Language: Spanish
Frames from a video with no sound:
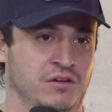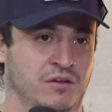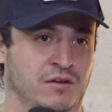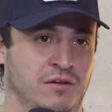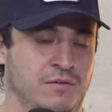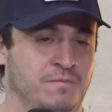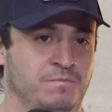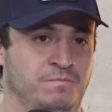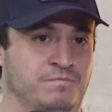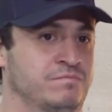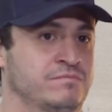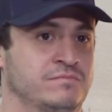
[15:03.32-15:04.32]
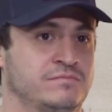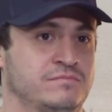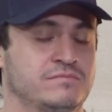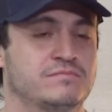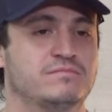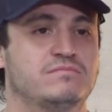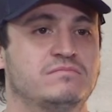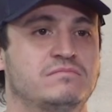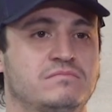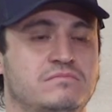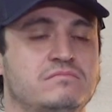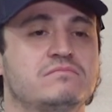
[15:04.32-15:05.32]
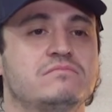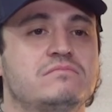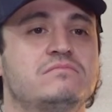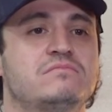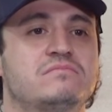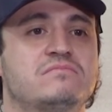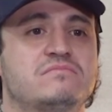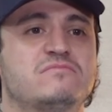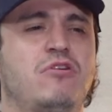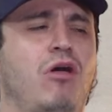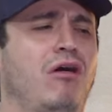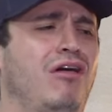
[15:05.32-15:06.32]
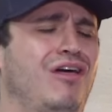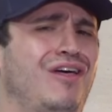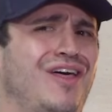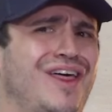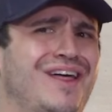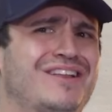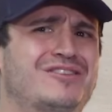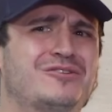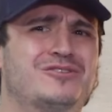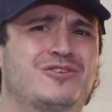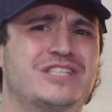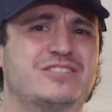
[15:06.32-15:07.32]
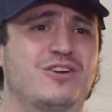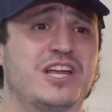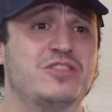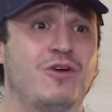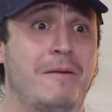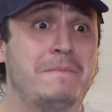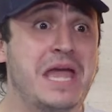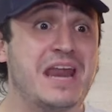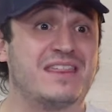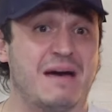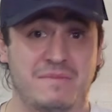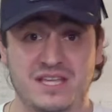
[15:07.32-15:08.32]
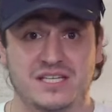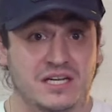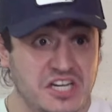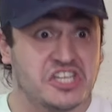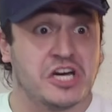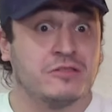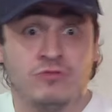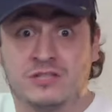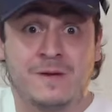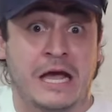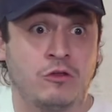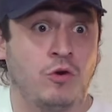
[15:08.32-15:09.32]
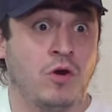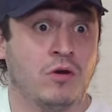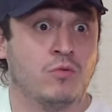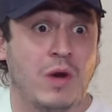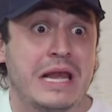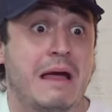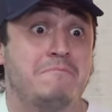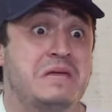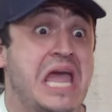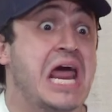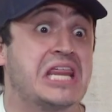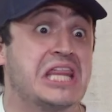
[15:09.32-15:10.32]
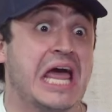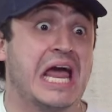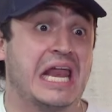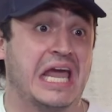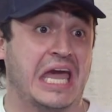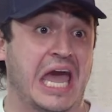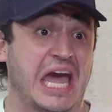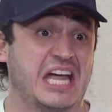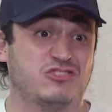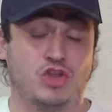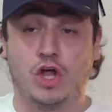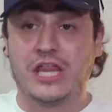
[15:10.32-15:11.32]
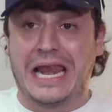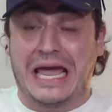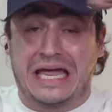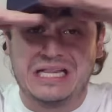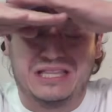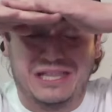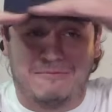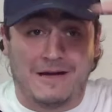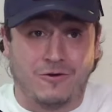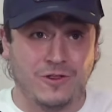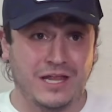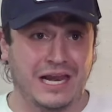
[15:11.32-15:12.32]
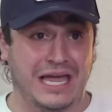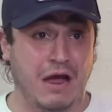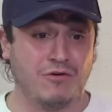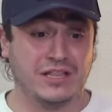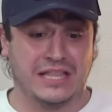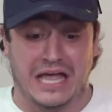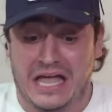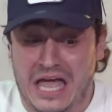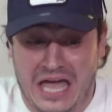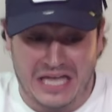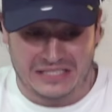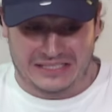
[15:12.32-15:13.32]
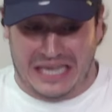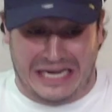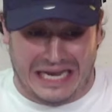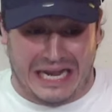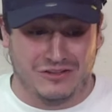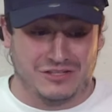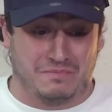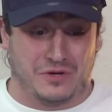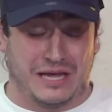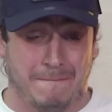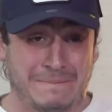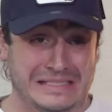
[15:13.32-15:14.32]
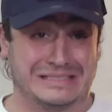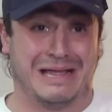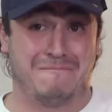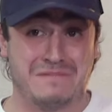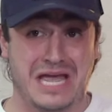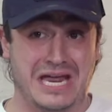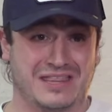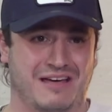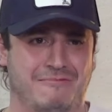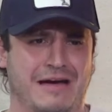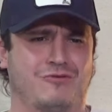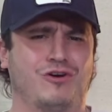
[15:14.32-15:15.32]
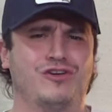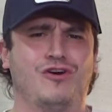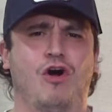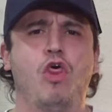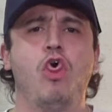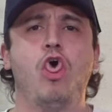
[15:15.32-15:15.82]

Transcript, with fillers: Imagínate que imagínate un topo ahí en tu casa. Tus cosas oliendo a mierda. Me dice, Richard, ¿no has bajado? Huele a mierda el G. Toda la gente debajo del G ahorita está quejándose porque apesta mierda abajo. Y yo,